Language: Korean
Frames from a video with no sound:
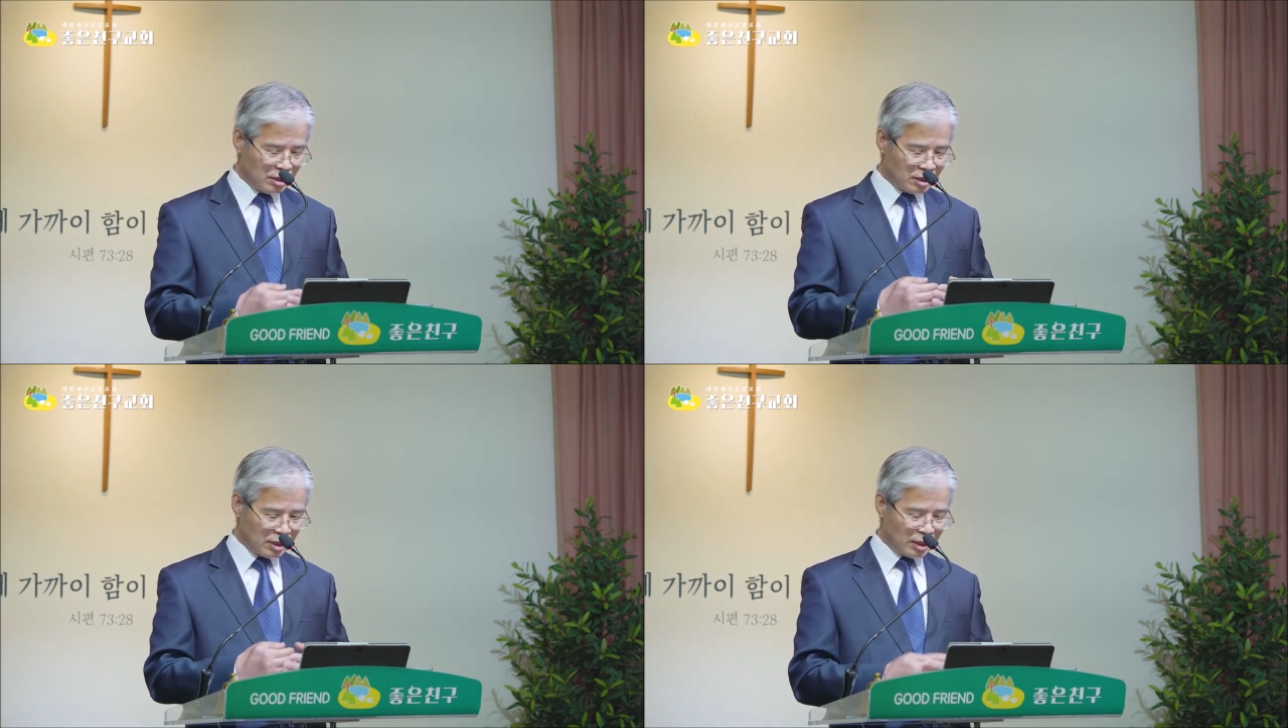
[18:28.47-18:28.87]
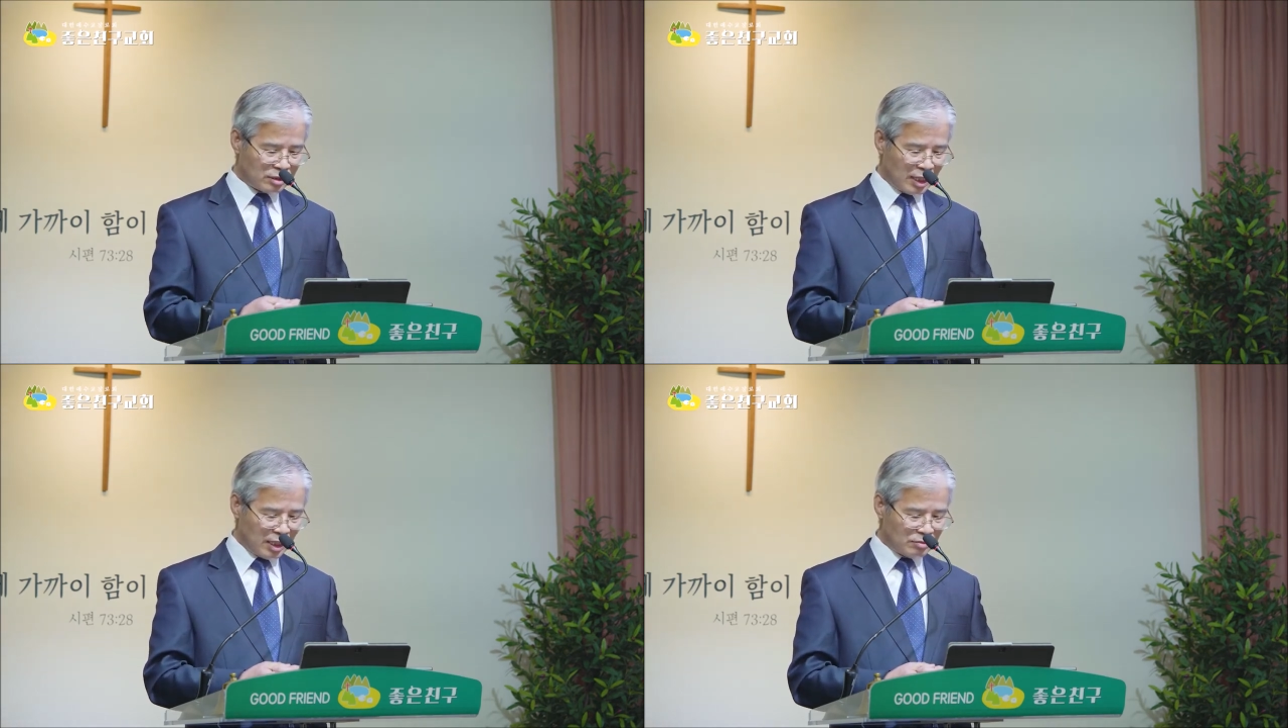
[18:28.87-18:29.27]
그래서
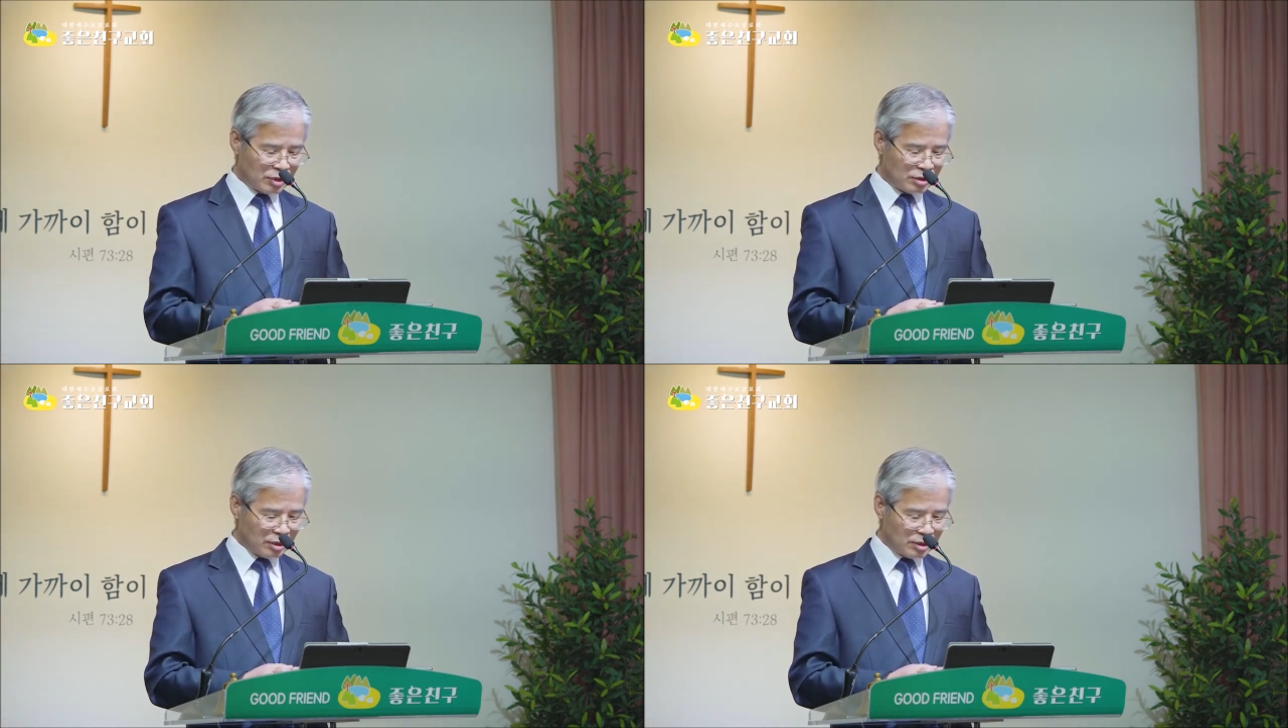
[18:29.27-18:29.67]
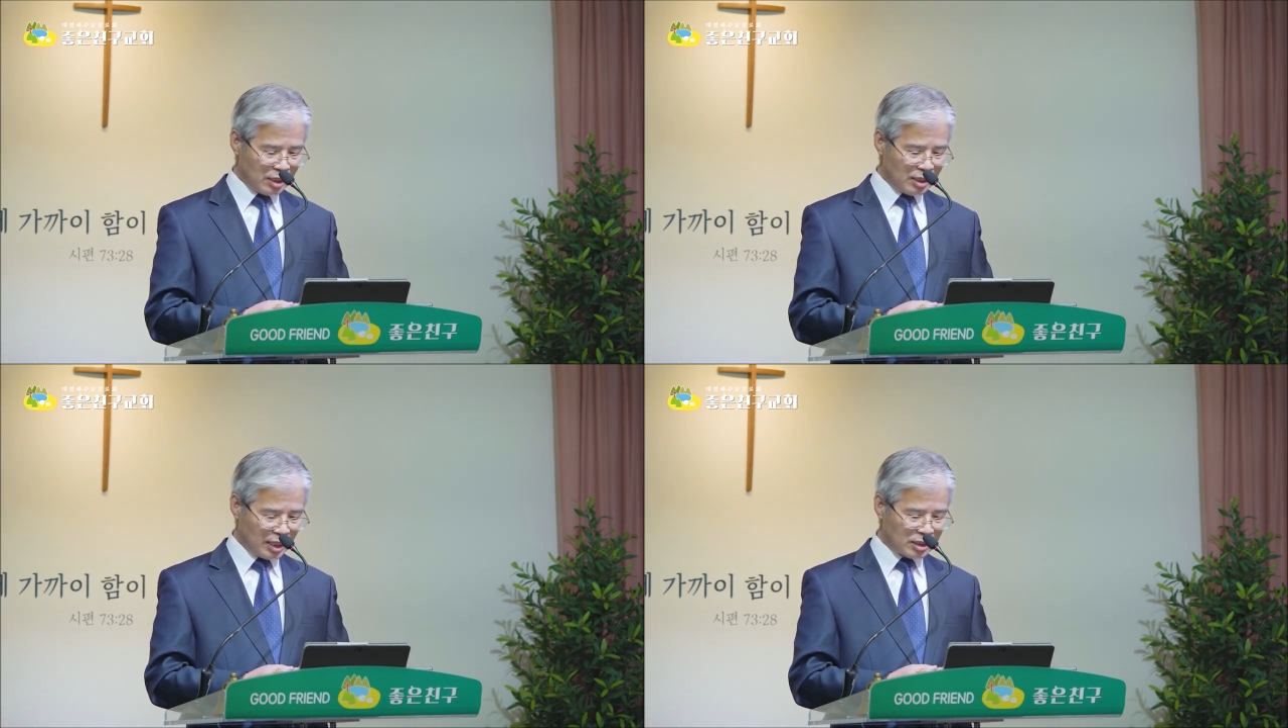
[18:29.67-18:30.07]
하나님은 첫째
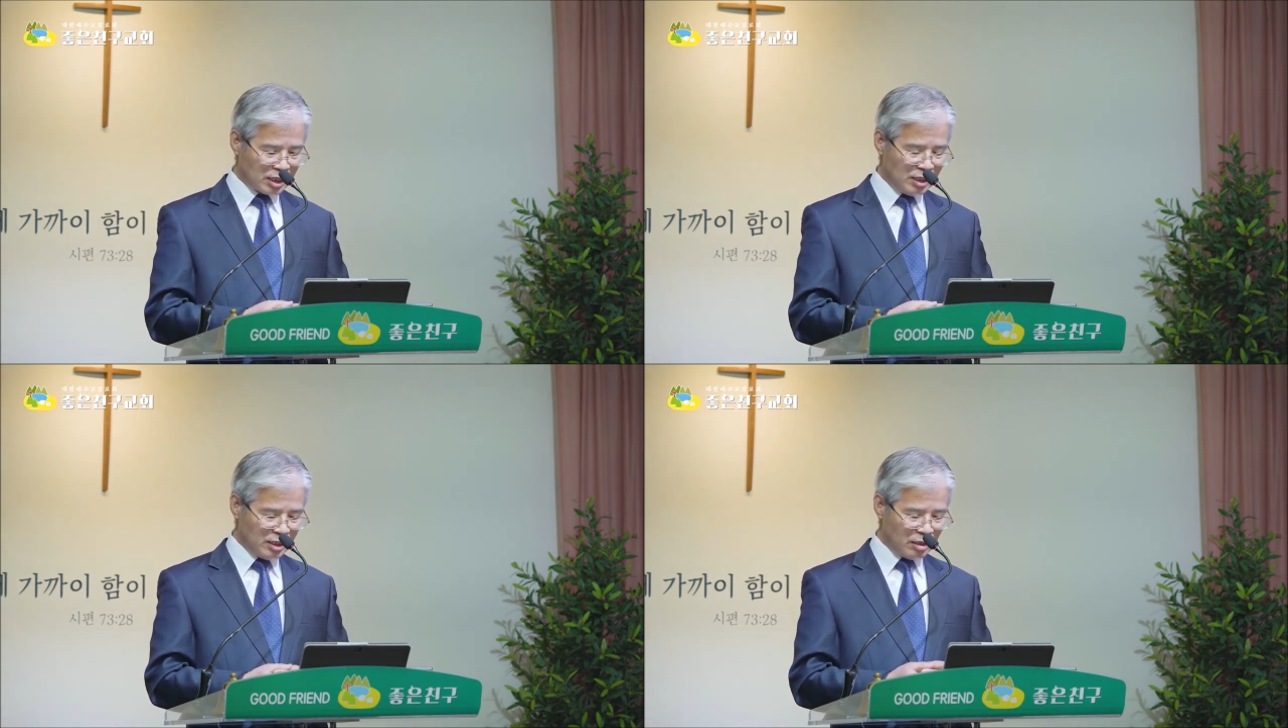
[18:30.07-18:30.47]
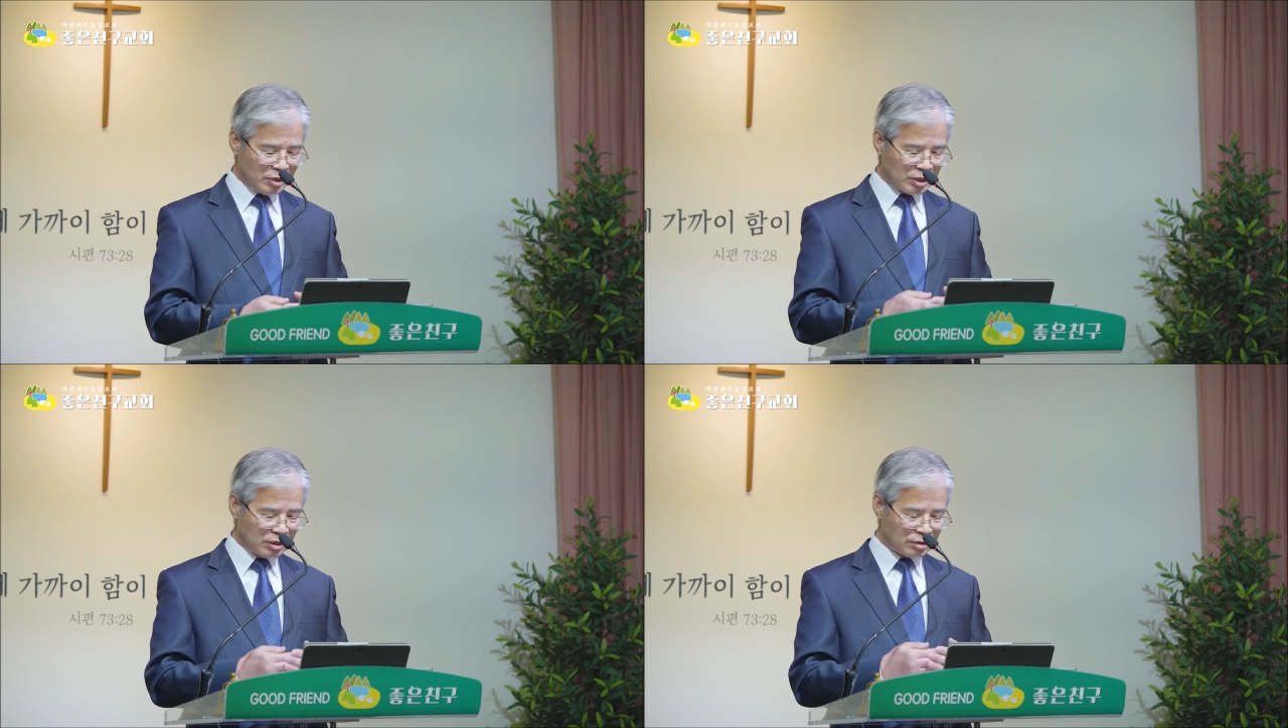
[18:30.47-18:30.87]
날 진리에 비친